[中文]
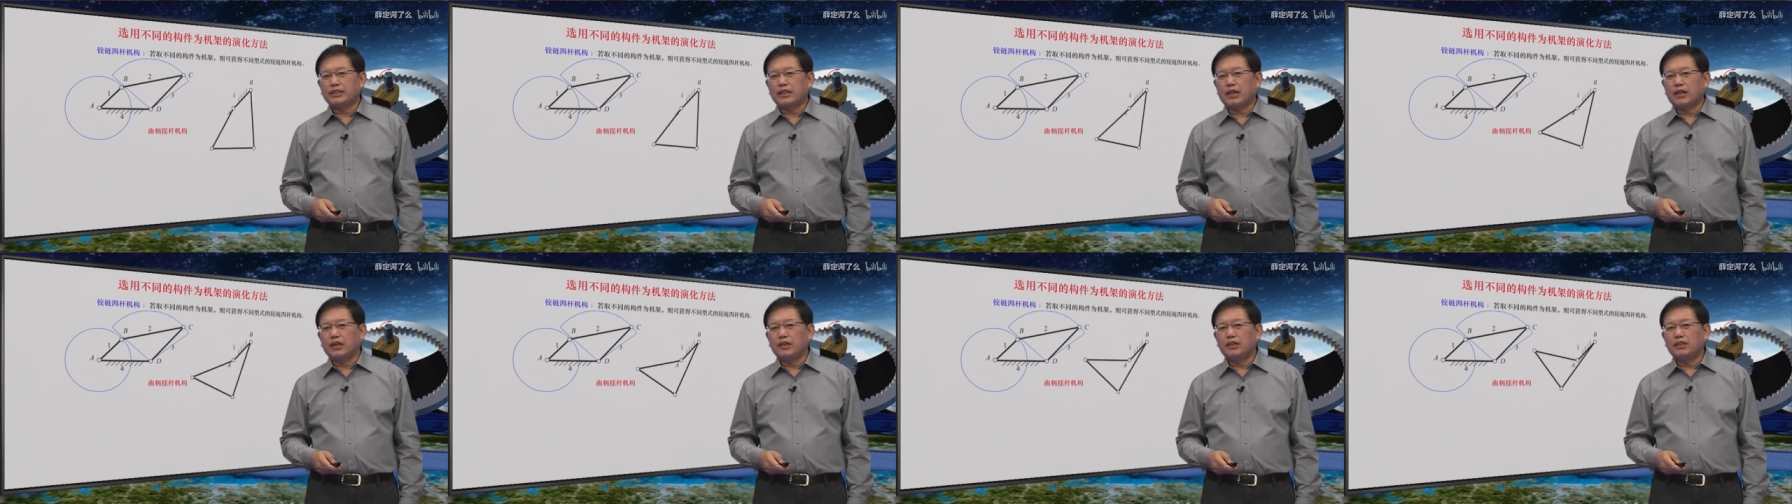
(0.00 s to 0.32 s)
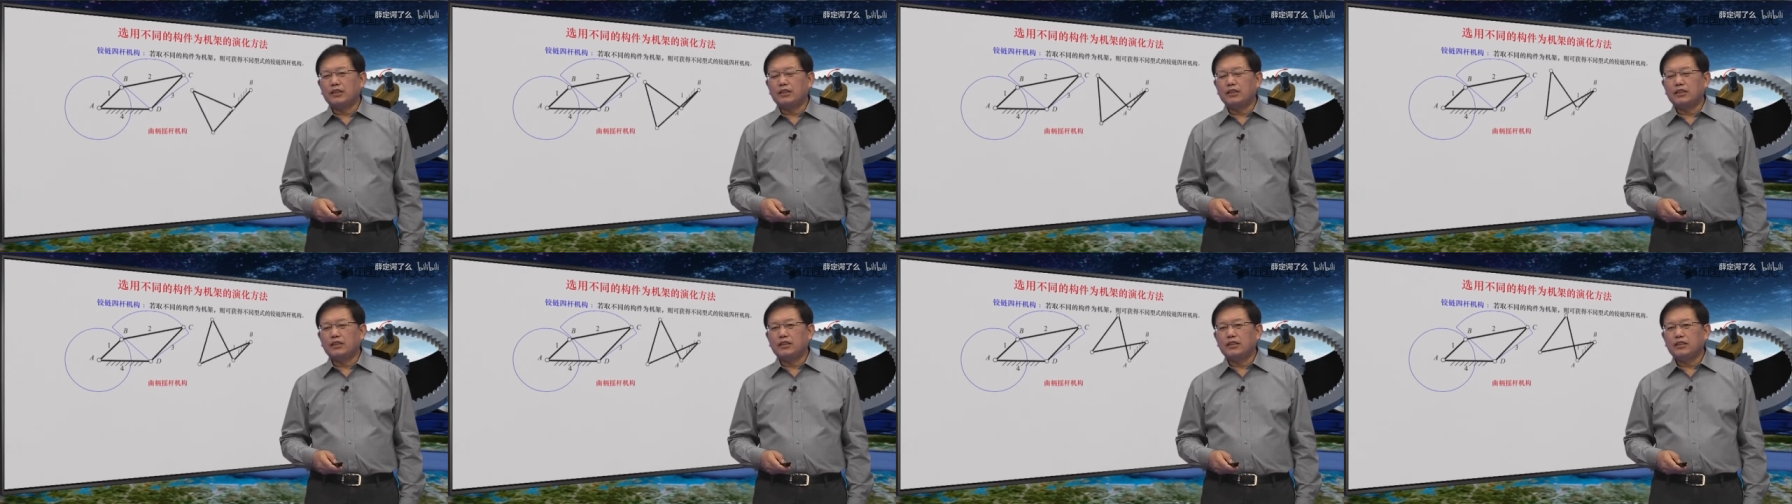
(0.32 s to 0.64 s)
下
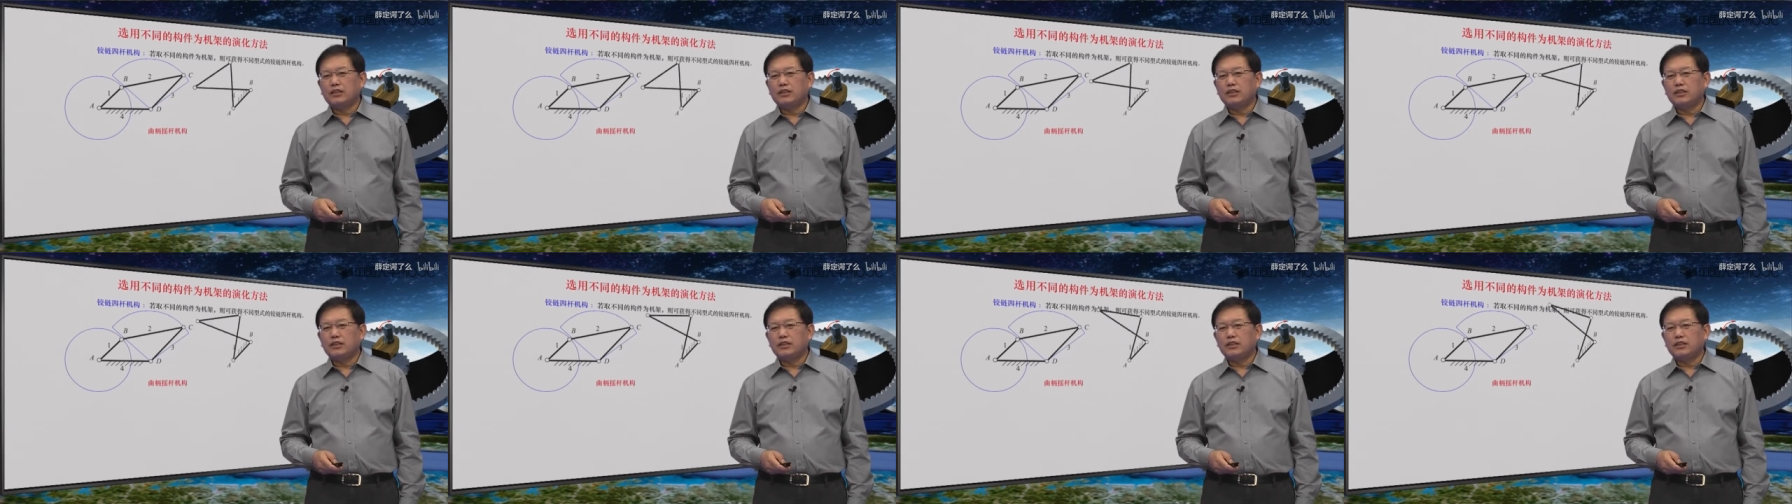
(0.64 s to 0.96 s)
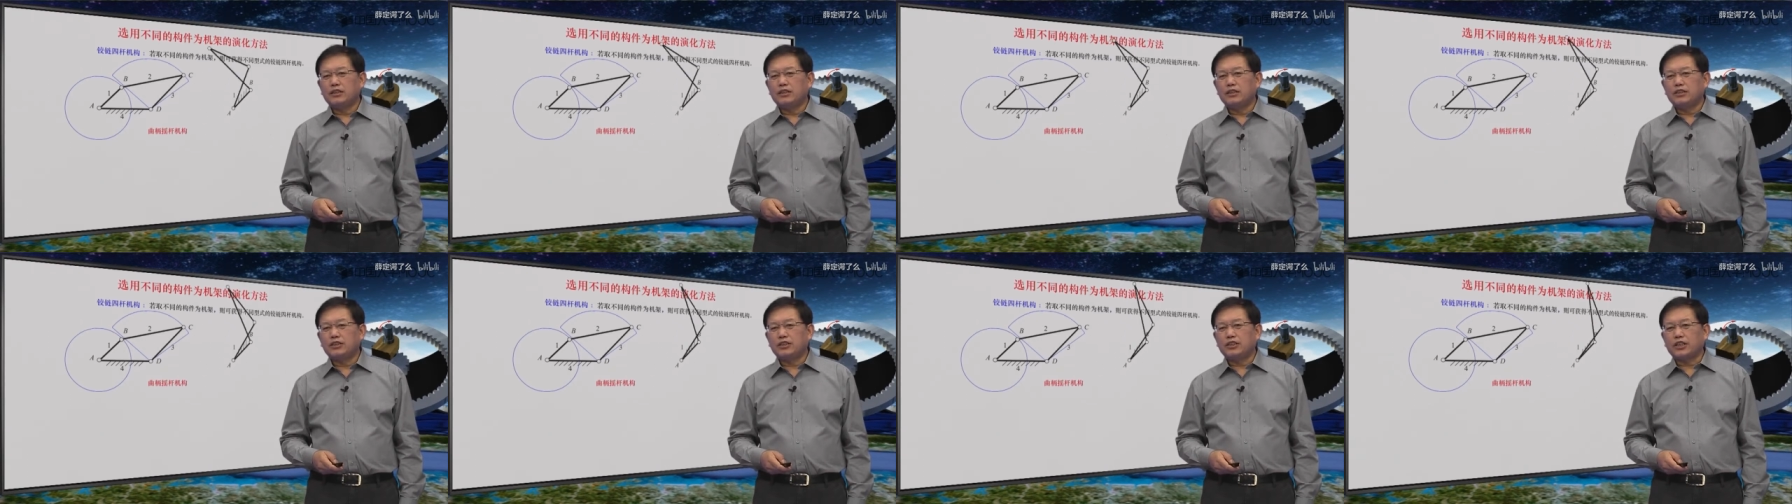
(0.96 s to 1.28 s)

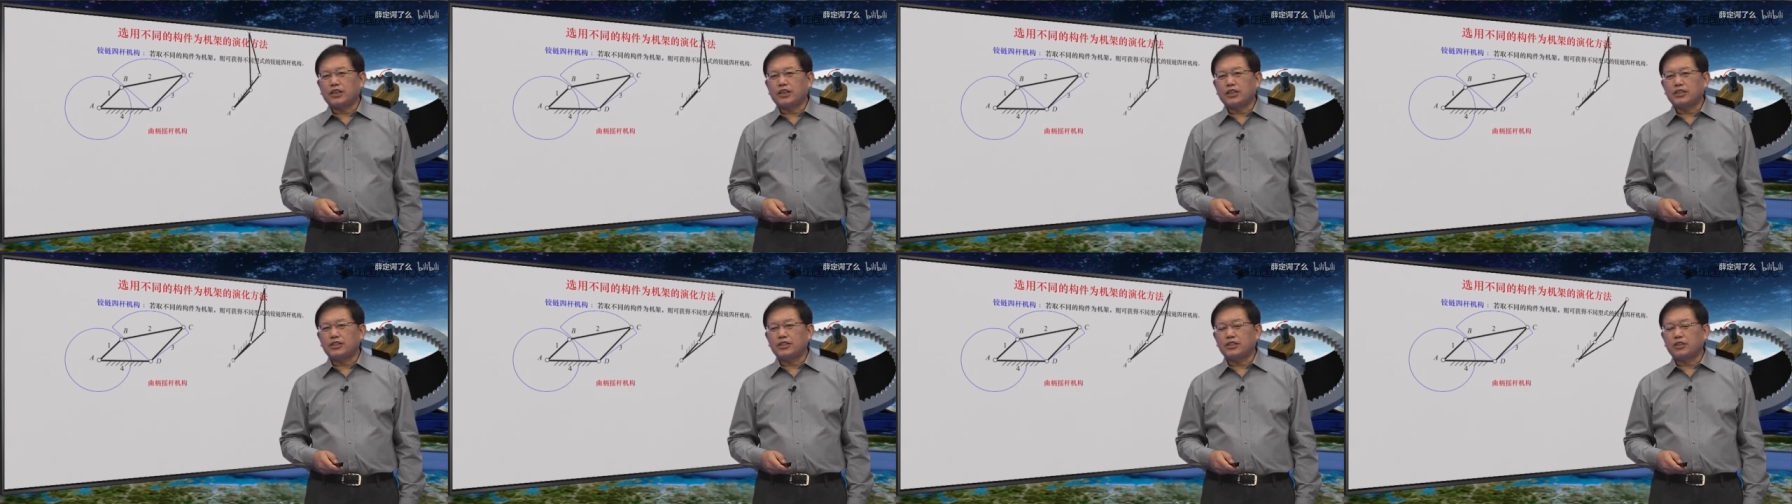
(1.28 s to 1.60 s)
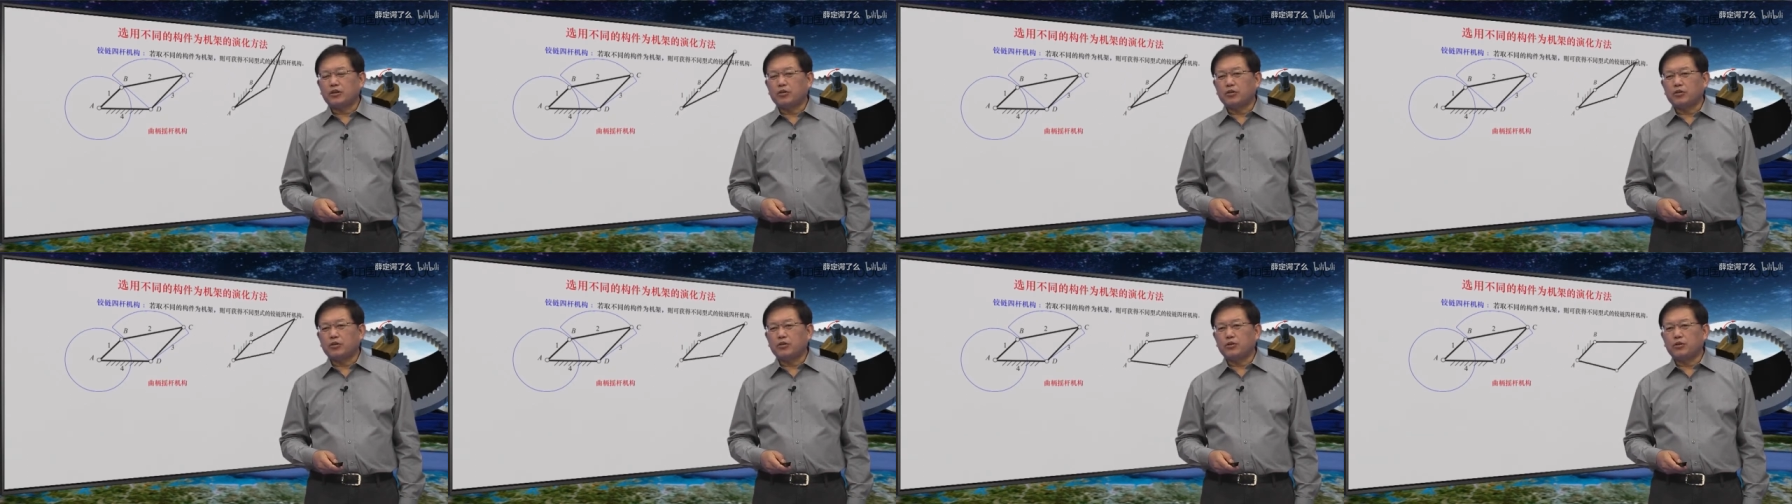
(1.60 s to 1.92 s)
这个机
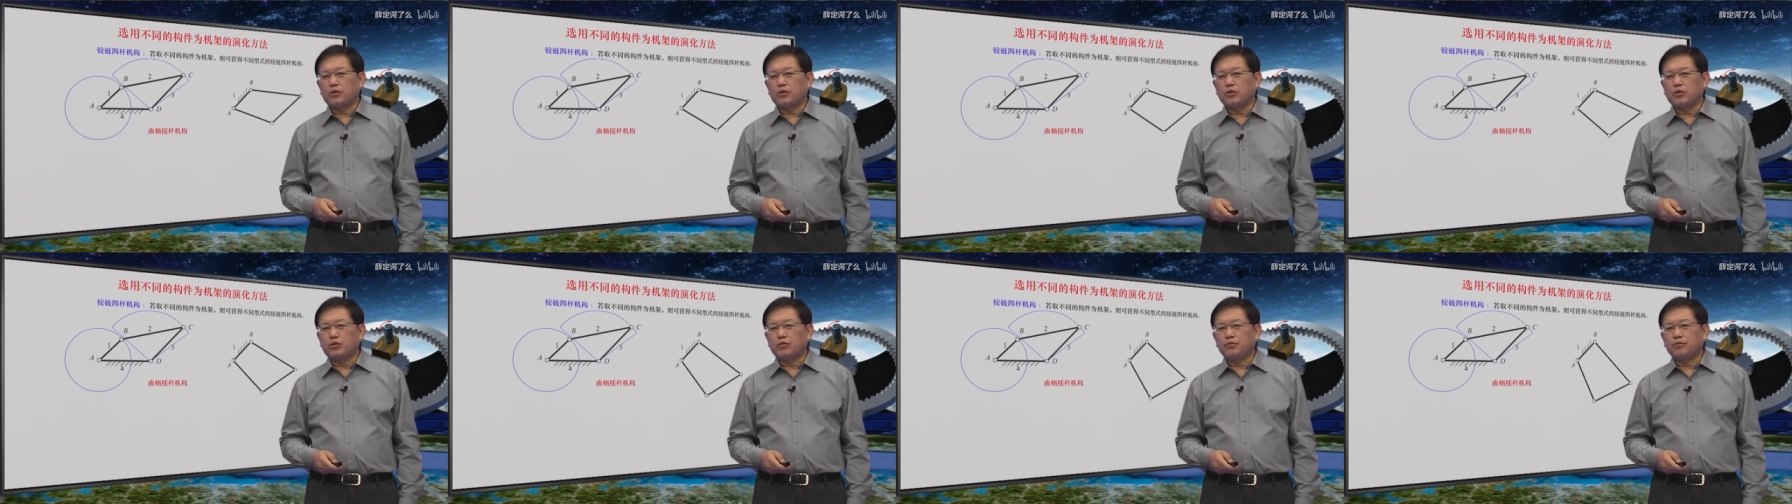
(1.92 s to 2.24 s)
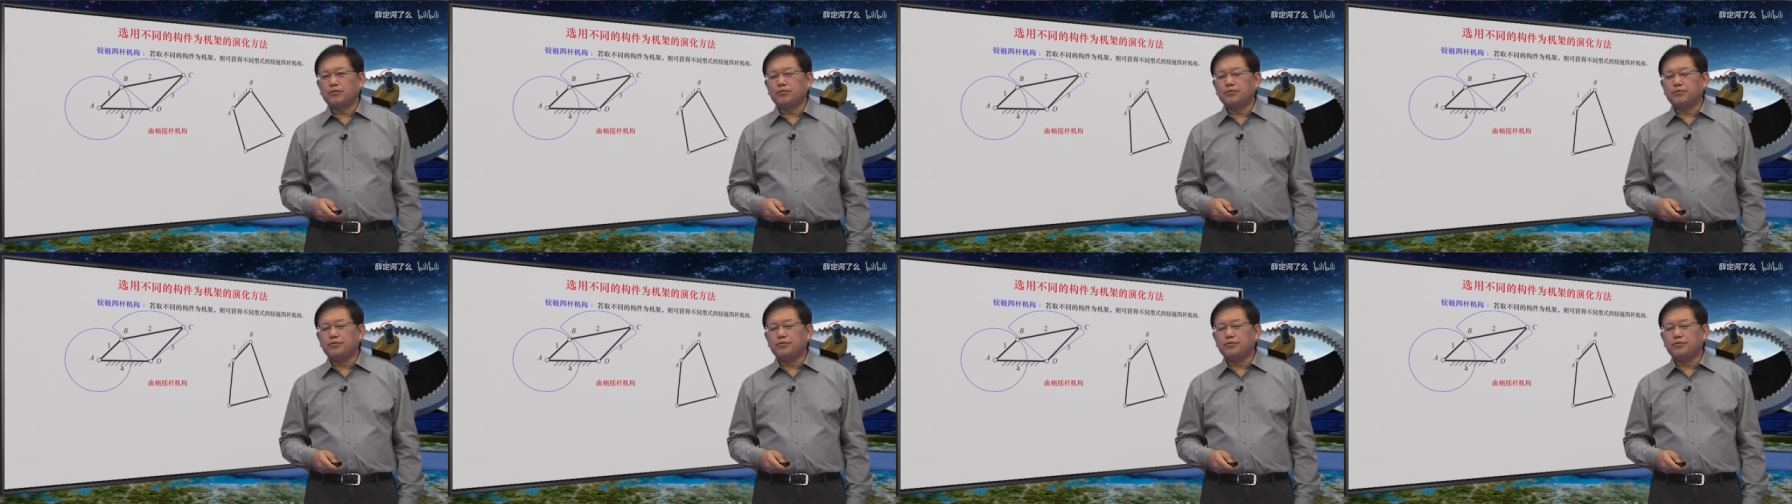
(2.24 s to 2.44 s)
构的运动。